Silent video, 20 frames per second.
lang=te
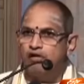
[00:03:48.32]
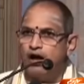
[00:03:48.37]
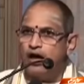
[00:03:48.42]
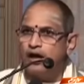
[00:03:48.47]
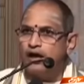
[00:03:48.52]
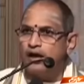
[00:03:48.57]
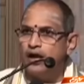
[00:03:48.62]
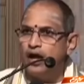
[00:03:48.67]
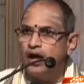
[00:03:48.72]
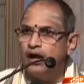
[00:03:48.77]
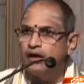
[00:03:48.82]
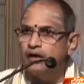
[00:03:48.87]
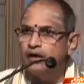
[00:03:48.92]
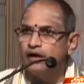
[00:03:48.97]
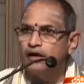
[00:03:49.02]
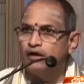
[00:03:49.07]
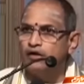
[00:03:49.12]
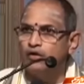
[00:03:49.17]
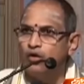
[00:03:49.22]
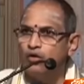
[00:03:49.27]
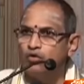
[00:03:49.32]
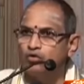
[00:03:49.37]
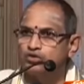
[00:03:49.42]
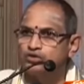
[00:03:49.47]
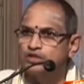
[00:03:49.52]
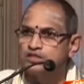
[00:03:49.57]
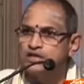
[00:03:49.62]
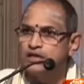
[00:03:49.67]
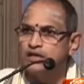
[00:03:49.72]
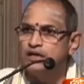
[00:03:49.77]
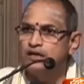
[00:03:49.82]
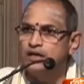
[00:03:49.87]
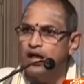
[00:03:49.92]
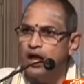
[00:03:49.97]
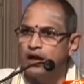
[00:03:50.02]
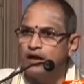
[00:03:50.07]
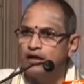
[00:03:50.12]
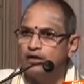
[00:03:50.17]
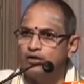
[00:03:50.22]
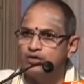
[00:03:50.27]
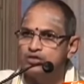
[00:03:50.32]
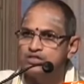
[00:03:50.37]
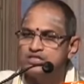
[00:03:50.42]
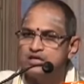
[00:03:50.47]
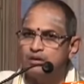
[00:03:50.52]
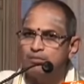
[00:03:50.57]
ద్వారకానగరంలో కృష్ణ సన్నిధానంలో